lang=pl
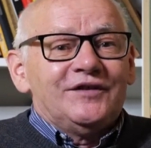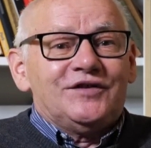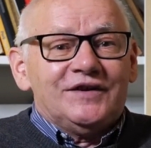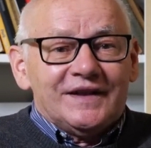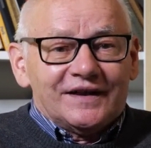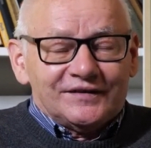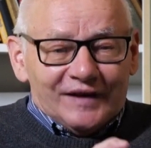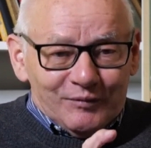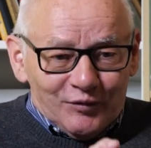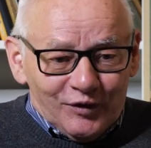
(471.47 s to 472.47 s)
Dzidek
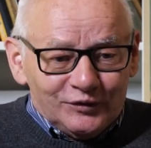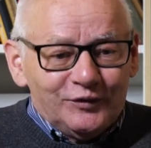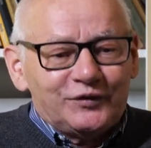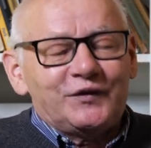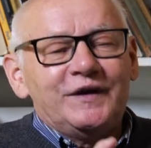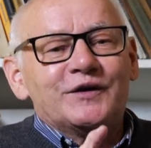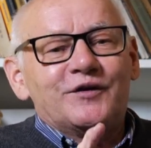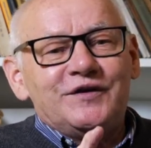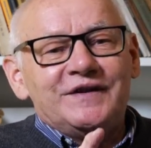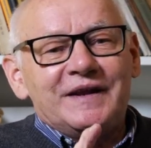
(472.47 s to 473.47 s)
za młodu w swojej
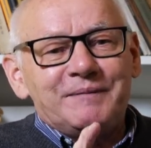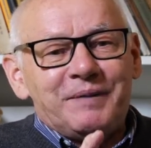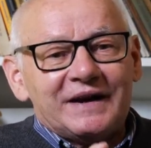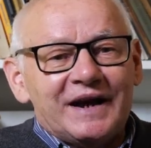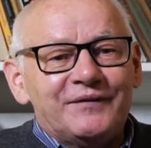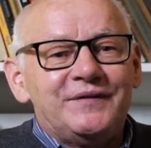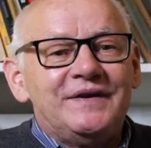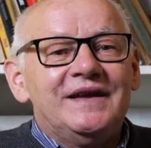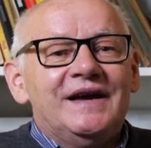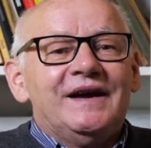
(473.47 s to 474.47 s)
rodzinnej
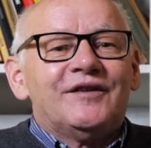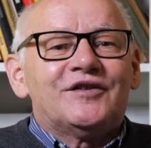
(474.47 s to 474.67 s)
parafii,